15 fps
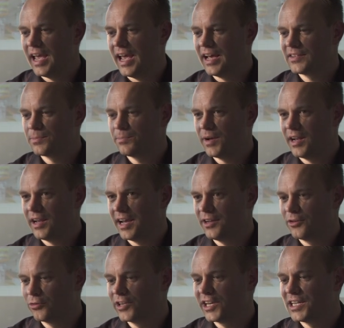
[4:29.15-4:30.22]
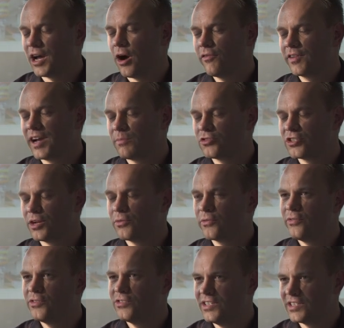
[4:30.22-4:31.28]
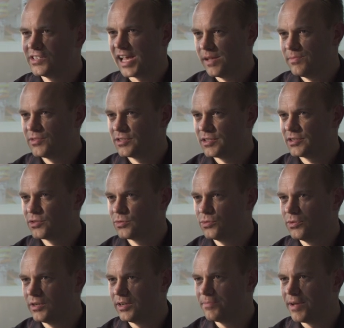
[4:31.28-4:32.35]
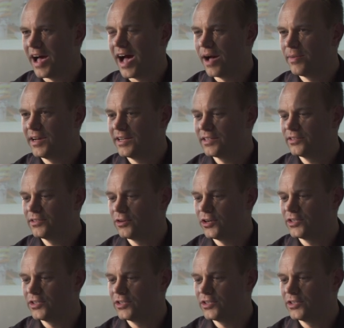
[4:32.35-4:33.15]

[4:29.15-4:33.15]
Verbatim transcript: erstmal eine konkrete Aufgabenstellung für sich selbst zu ähm, bearbeiten.